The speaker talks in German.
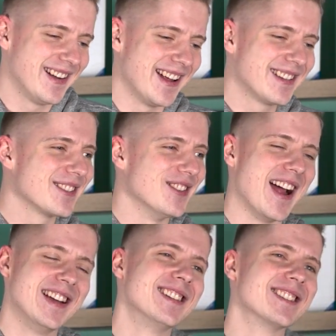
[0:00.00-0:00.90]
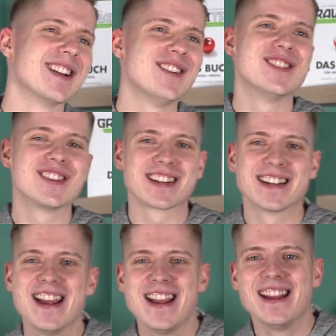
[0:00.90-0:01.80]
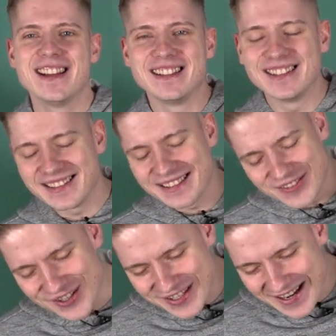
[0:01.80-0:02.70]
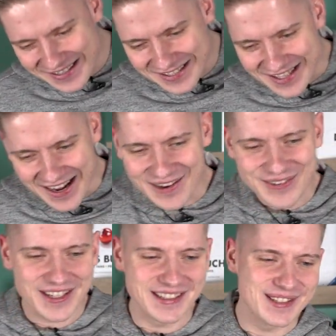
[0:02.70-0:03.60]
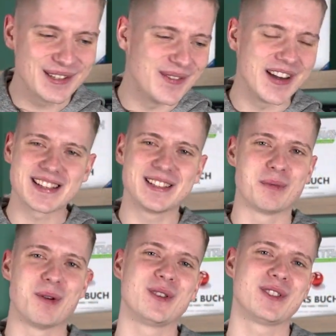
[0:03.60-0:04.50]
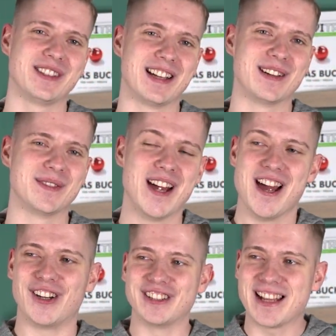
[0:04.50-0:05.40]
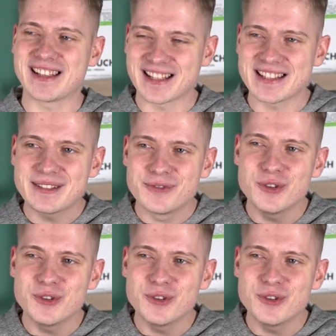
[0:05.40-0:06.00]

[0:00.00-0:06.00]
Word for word: dass so ein Joke wirklich eine Straftat ist und man das nicht posten darf. Und da, das ist